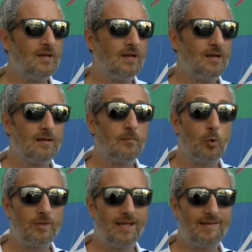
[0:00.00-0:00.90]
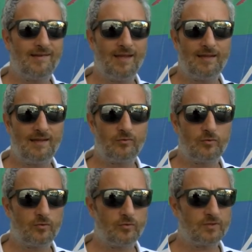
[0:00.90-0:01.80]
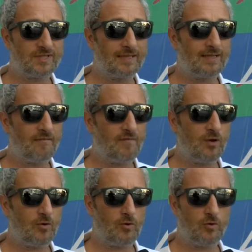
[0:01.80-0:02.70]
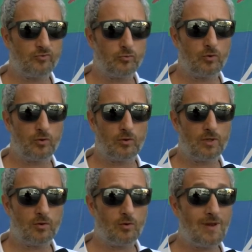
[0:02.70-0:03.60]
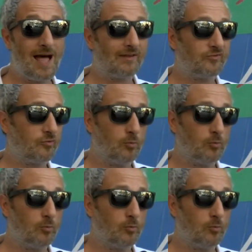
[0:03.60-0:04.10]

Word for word: Eh, molte aziende sono state davvero sull'orlo del collasso,